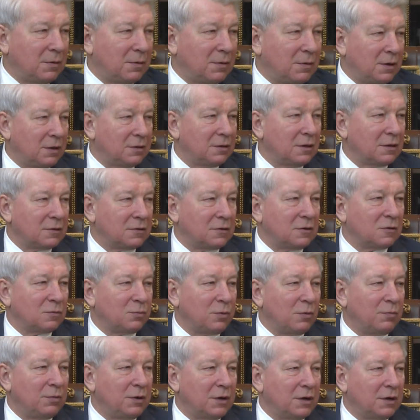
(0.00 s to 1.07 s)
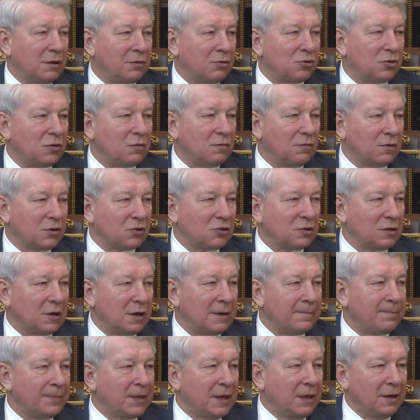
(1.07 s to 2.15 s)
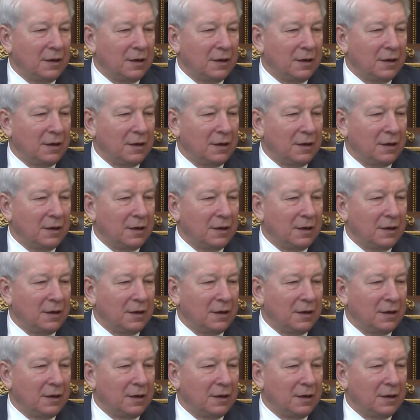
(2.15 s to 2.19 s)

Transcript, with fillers: Для нас республика очень важна